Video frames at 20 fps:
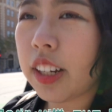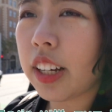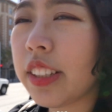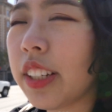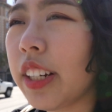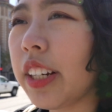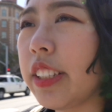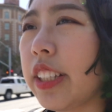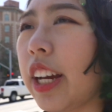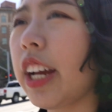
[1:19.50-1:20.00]
か
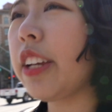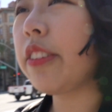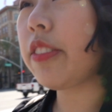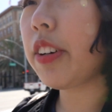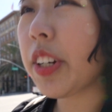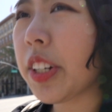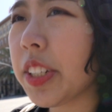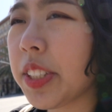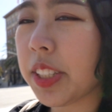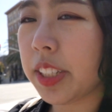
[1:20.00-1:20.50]
なり
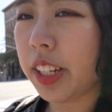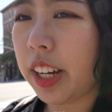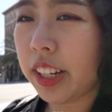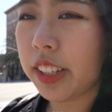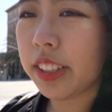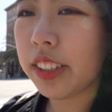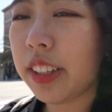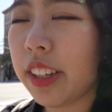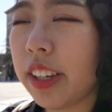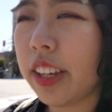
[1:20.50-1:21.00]
ダイバースな
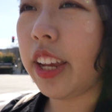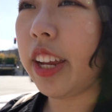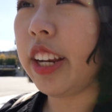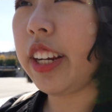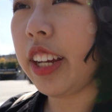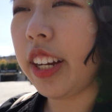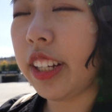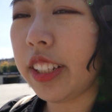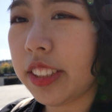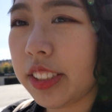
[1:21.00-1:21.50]

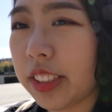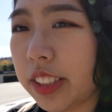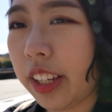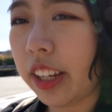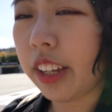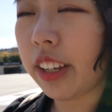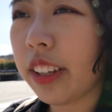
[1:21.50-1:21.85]
エリアですね